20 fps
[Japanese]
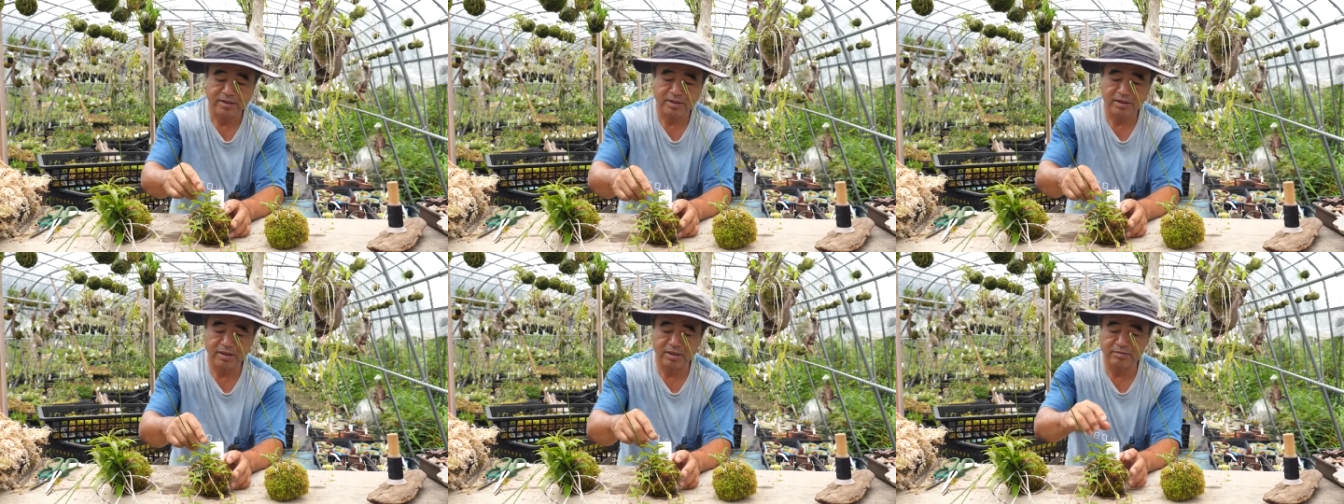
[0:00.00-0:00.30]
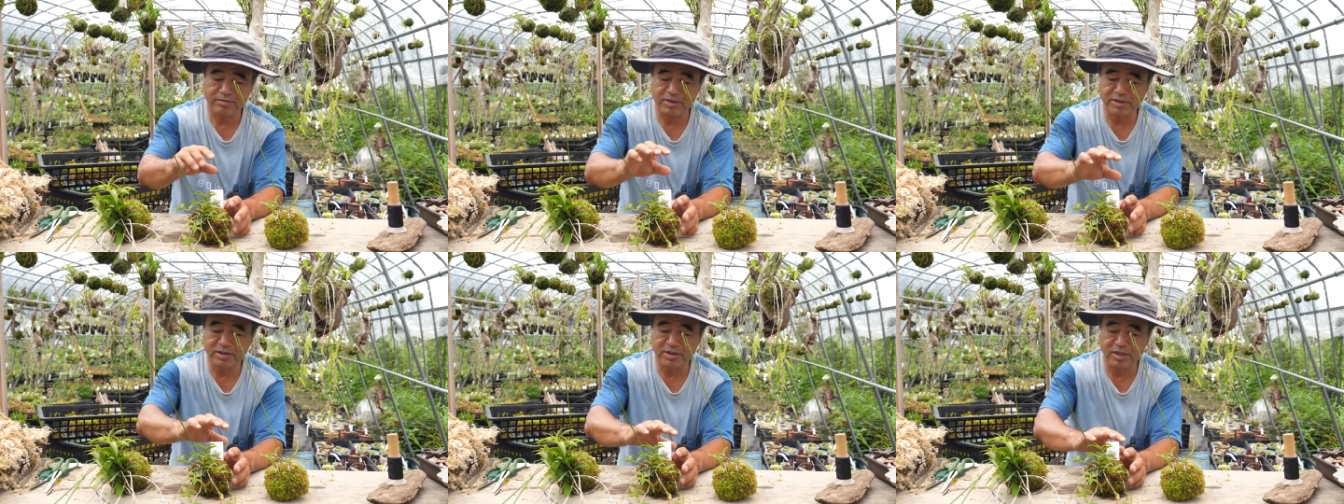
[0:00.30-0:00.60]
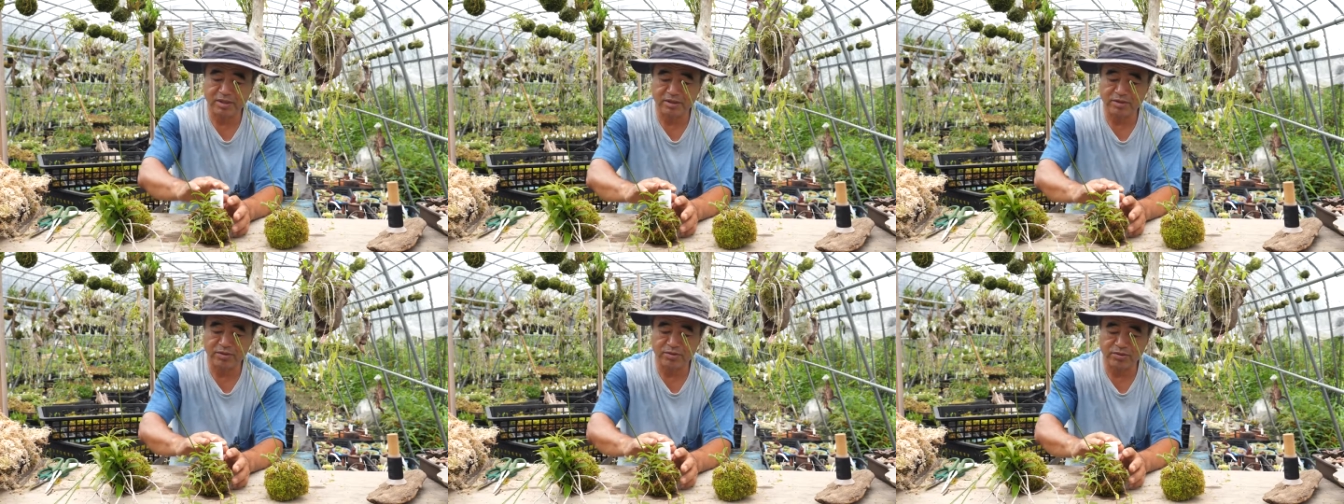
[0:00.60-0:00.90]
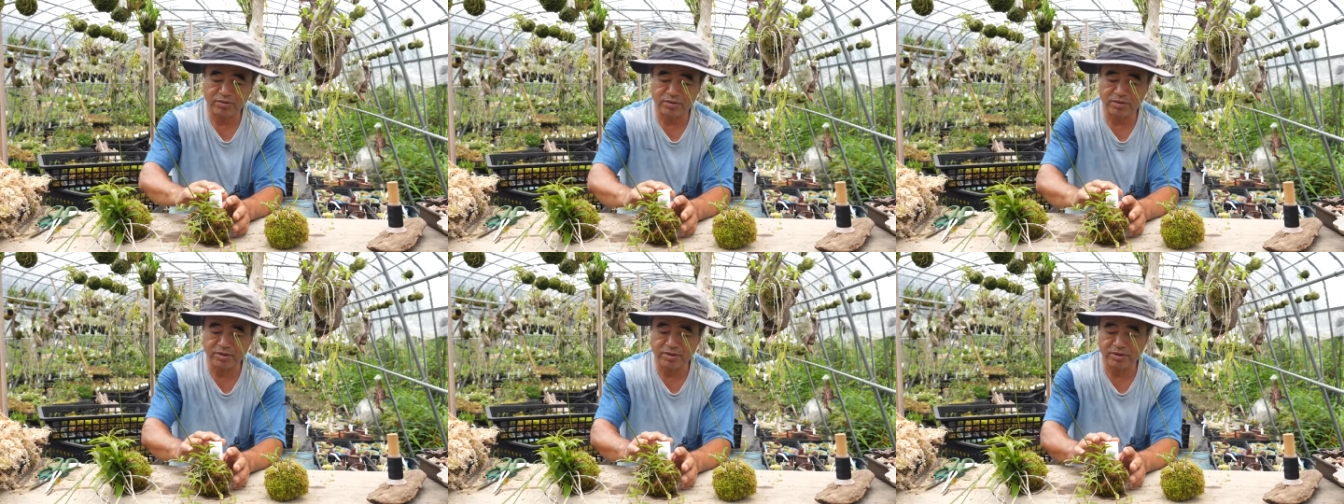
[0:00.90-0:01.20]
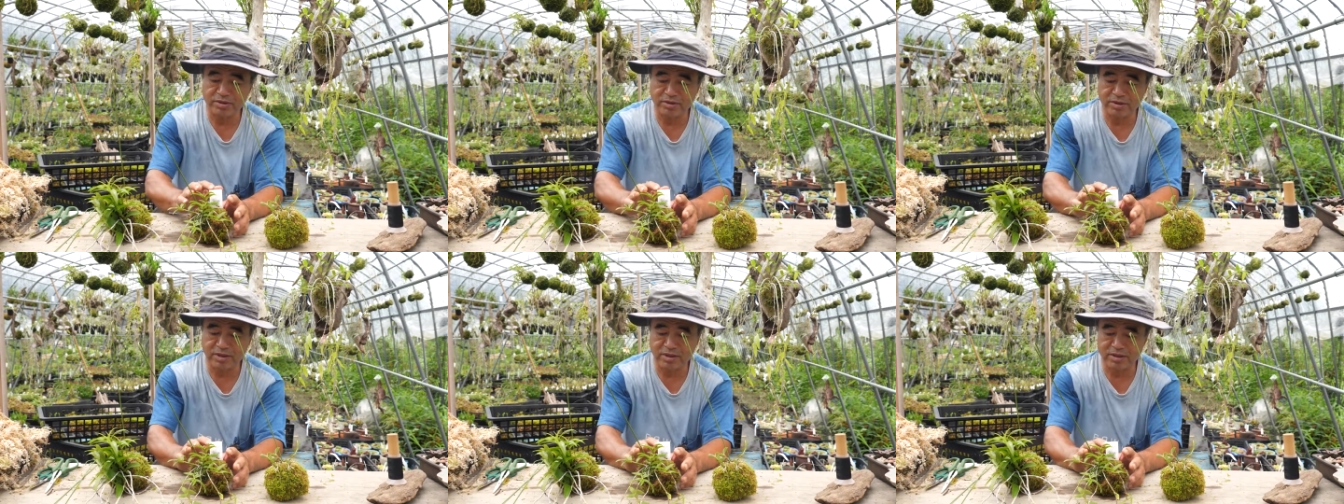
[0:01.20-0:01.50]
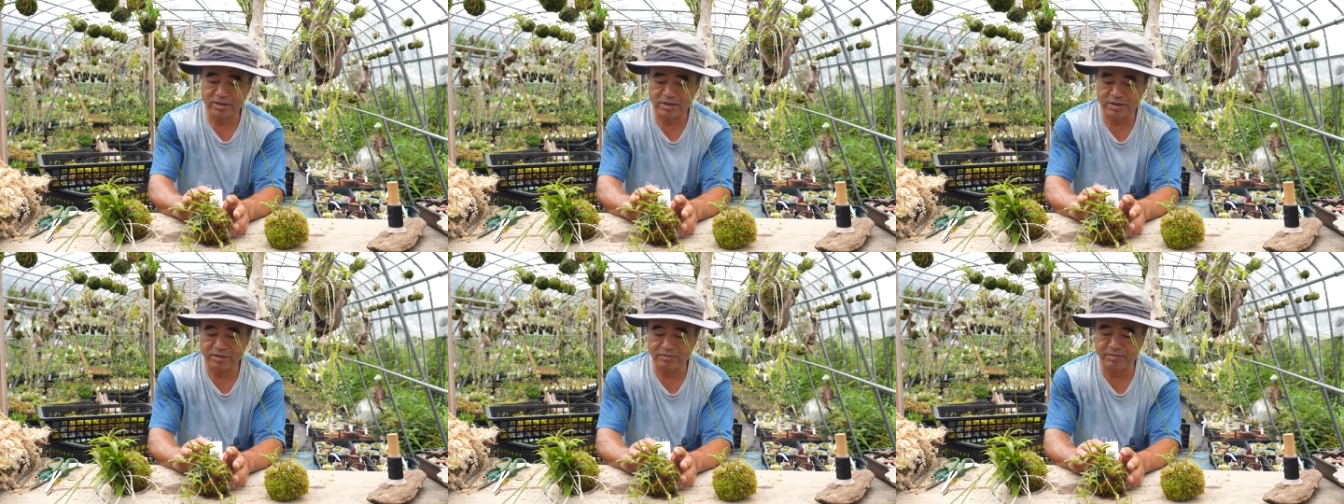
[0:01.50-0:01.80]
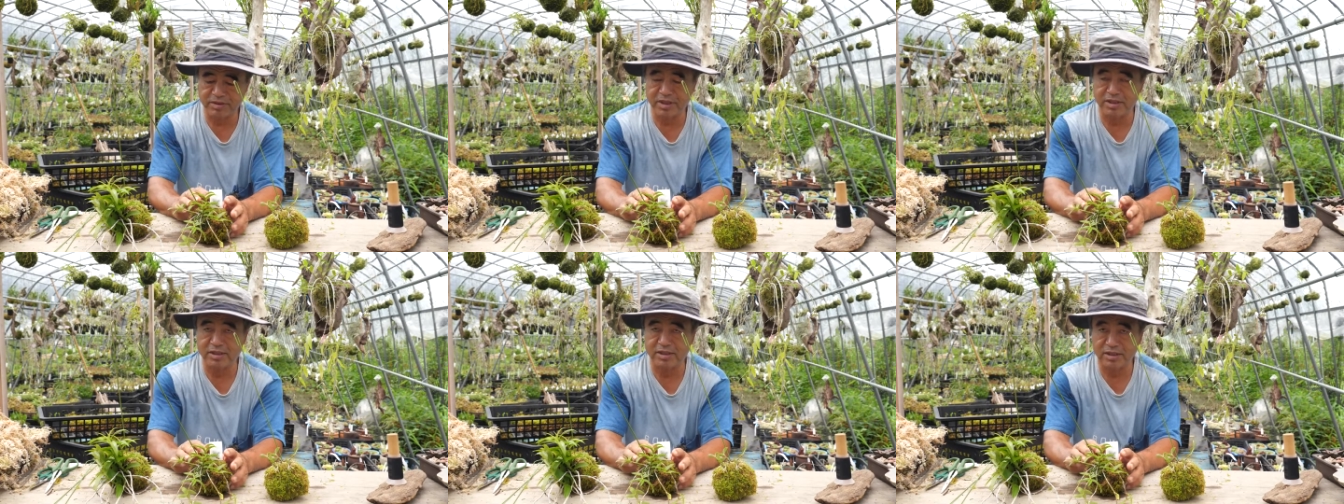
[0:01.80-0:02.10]
で水やることによって染
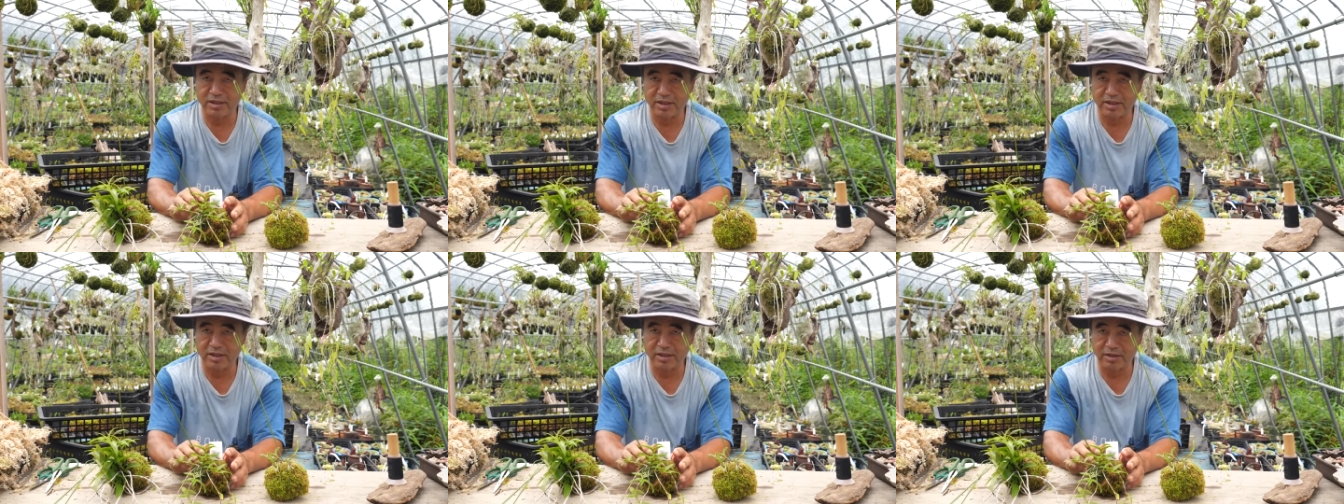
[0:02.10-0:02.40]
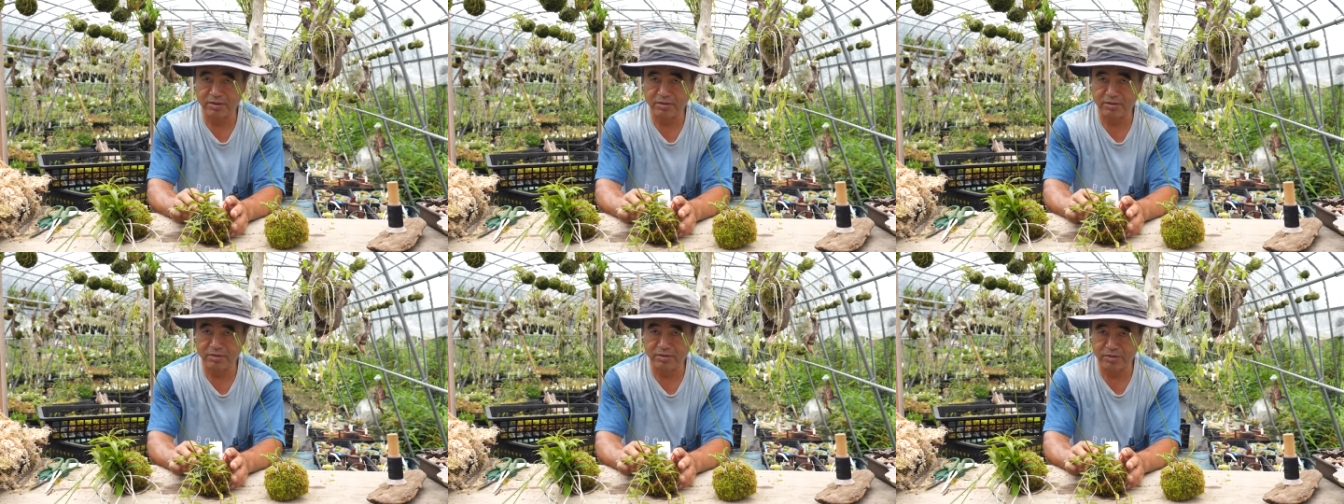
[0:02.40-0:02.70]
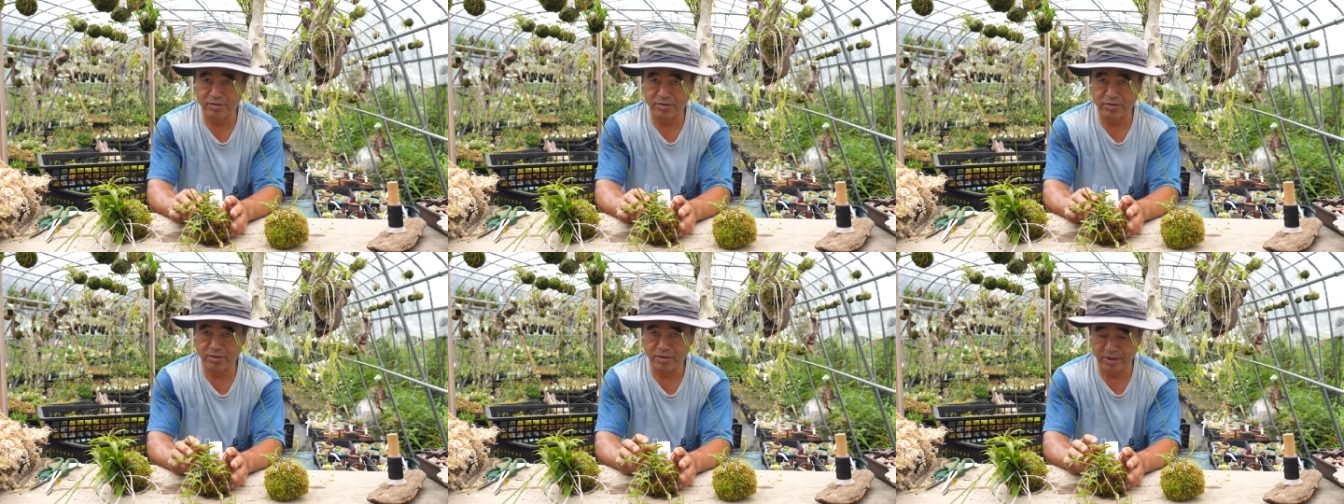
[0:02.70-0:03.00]
み出してこ